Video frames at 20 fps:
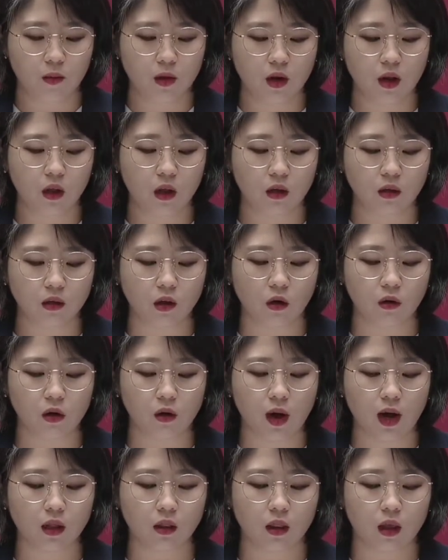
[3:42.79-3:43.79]
비례
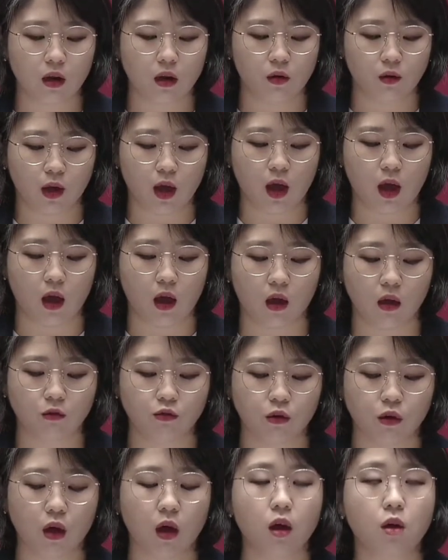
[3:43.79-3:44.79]
의석을 확대를
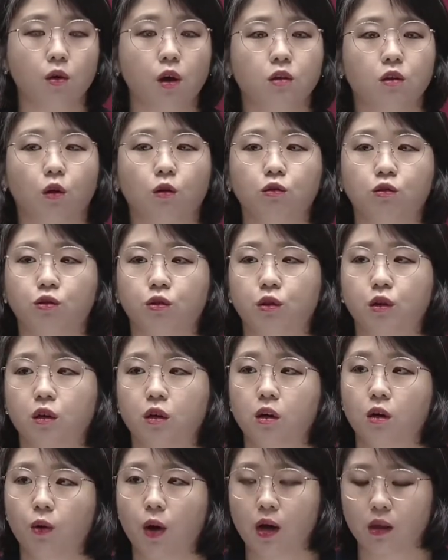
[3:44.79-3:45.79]
위해 국회의원
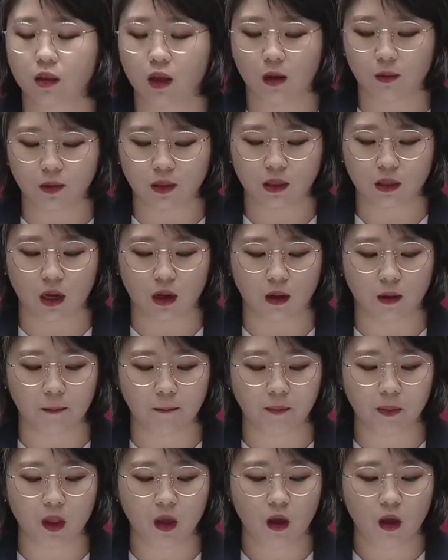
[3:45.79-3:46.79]
정수를 확대합시다.